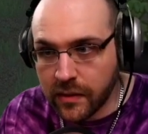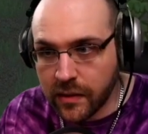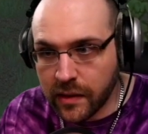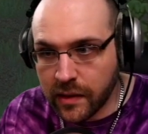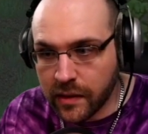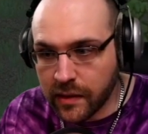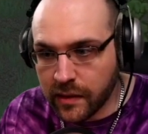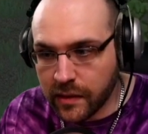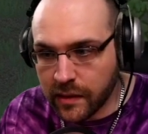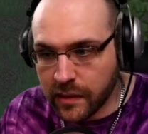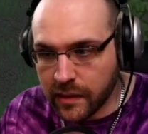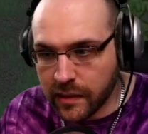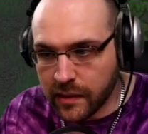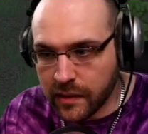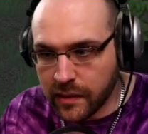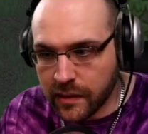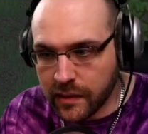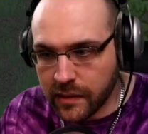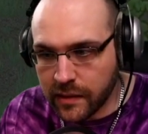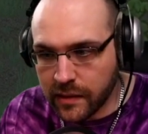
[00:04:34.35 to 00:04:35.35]
Er,
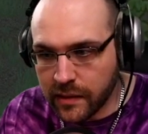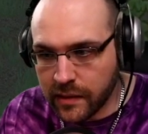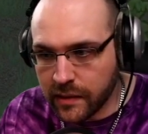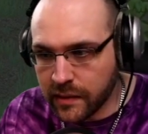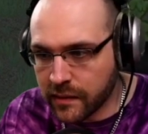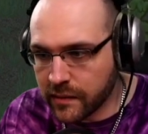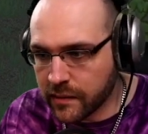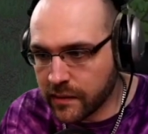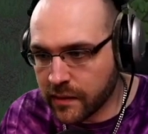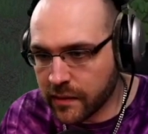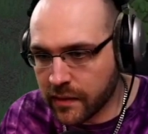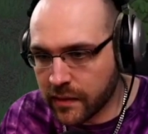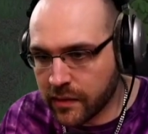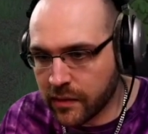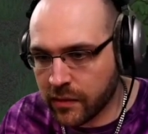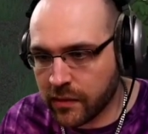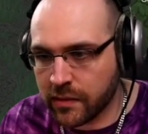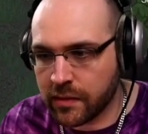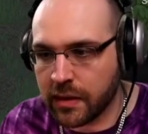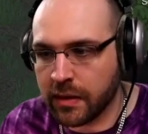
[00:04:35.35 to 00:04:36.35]
es,
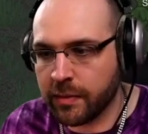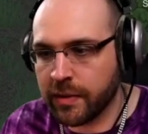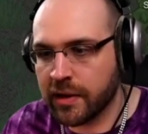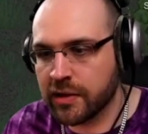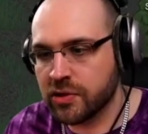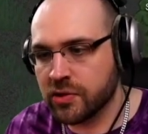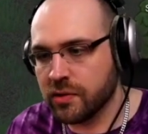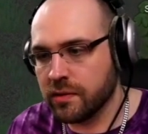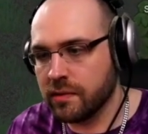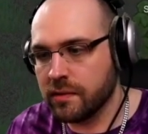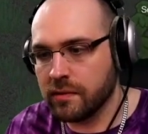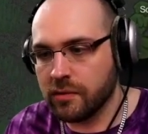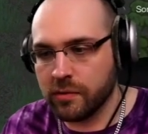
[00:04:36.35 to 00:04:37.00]
genau, er macht schon,